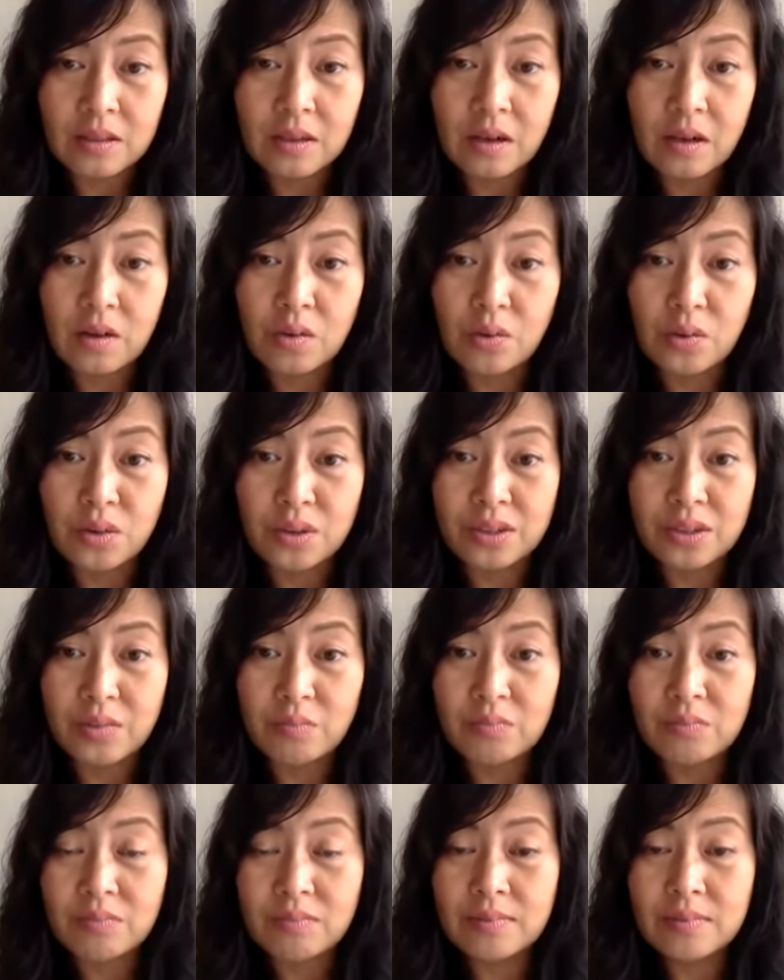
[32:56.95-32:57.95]
có cuộc
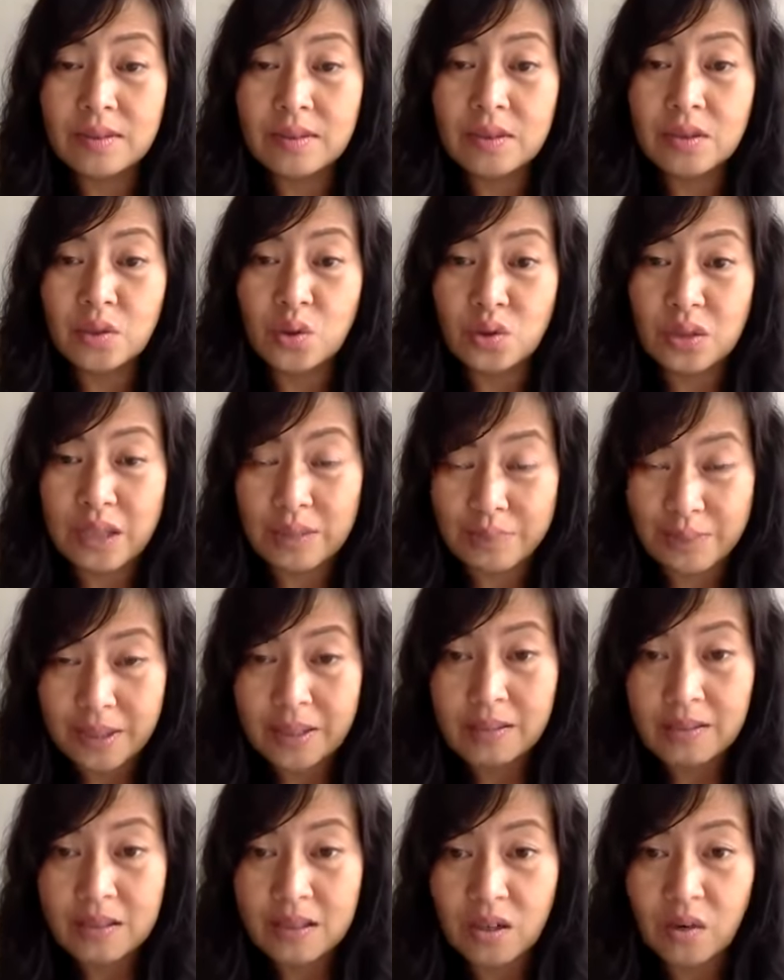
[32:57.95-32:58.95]
sống tốt đẹp
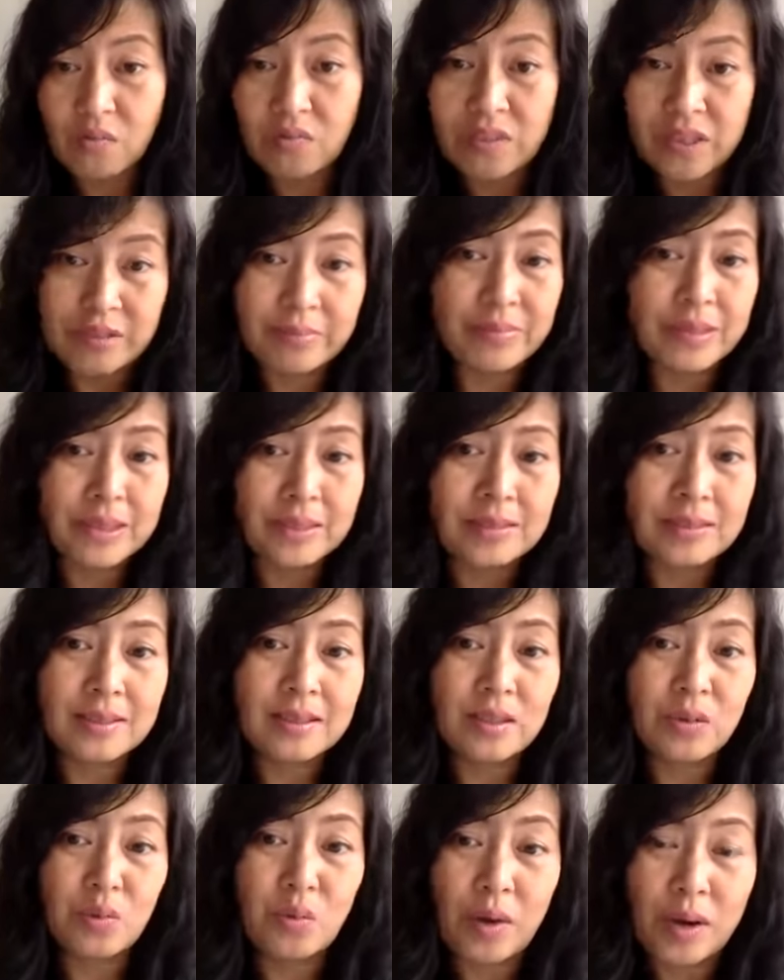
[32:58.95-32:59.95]
hơn công việc mình
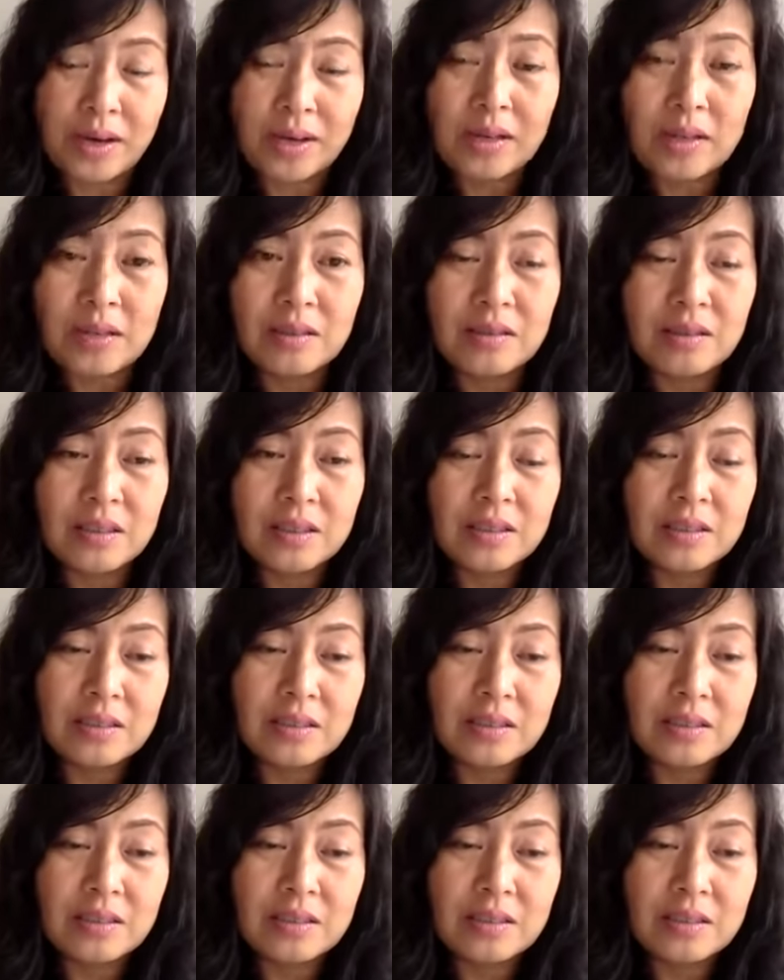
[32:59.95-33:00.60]
hiệu quả hơn